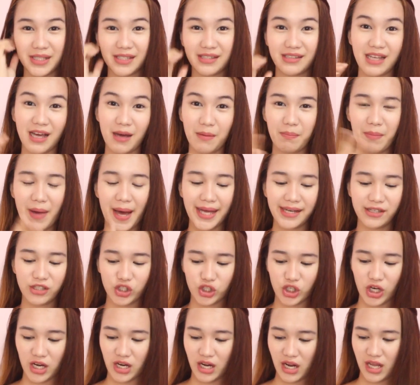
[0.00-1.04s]
Basta pad
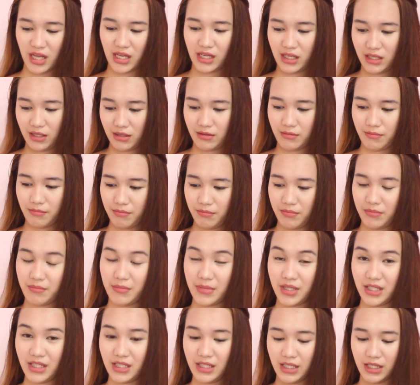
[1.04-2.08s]
siya na
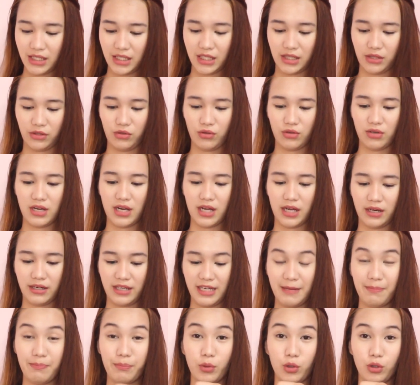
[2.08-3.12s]
madidikit nyo lang.
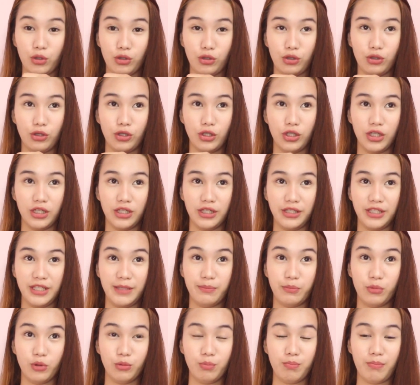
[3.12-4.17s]
Nipple
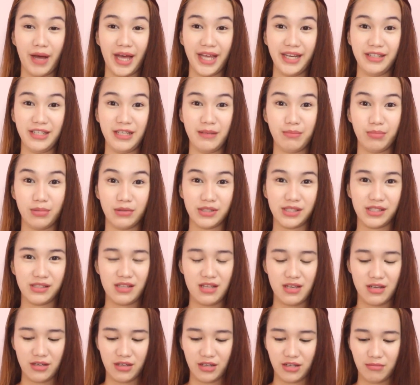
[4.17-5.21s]
nipple pad, nipple
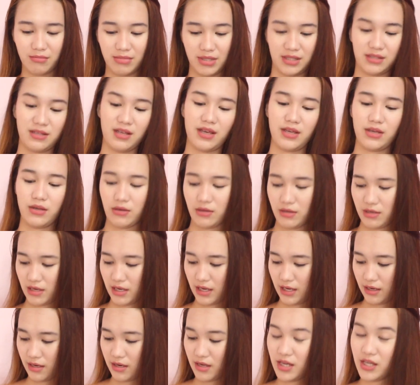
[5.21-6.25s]
sticker, basta yun.
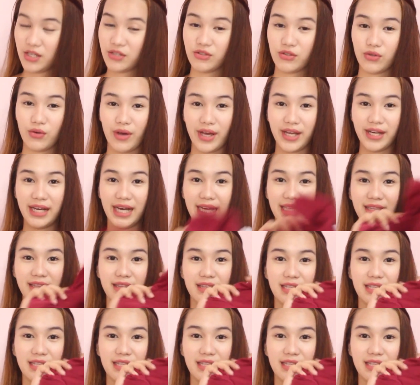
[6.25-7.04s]
Ayan. So, I got